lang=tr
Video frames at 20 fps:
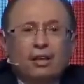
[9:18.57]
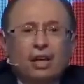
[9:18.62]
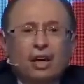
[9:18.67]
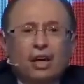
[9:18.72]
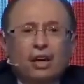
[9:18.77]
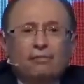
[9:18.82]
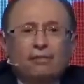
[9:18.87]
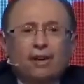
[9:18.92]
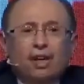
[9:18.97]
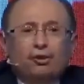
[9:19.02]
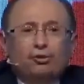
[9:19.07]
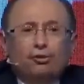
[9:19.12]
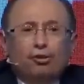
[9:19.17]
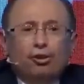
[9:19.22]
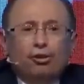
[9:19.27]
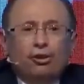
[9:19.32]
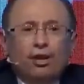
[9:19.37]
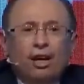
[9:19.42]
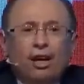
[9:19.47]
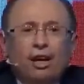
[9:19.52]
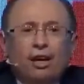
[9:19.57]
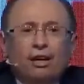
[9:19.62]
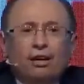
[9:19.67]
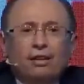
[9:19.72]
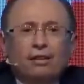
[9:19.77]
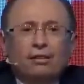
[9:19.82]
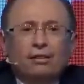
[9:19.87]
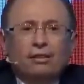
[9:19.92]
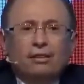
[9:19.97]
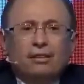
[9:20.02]
Enflasyonla
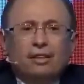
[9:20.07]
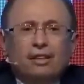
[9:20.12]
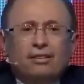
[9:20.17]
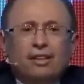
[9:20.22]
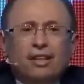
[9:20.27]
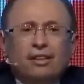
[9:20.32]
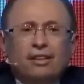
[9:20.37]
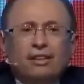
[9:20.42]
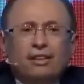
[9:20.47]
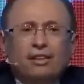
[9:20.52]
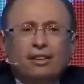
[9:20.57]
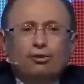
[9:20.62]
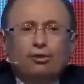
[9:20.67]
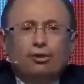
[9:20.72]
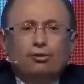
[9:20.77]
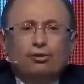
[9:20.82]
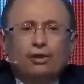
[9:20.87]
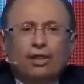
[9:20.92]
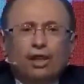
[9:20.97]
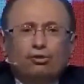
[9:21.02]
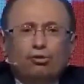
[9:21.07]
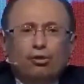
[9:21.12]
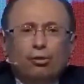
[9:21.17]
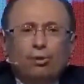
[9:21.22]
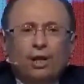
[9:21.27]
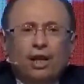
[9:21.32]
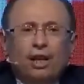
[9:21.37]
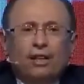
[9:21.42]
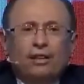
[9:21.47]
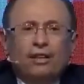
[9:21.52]
kazanıldığı gözüken
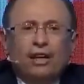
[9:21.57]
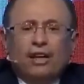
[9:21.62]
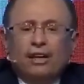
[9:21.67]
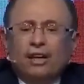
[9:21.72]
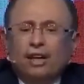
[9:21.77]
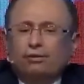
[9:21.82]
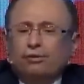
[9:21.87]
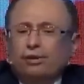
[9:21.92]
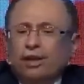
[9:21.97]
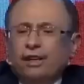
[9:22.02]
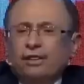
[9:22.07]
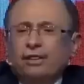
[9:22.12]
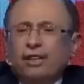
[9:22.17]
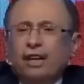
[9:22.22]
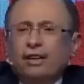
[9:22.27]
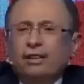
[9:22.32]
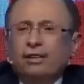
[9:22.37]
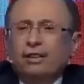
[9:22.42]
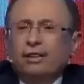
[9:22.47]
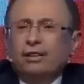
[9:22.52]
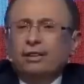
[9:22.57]
nominal değerler üzerinden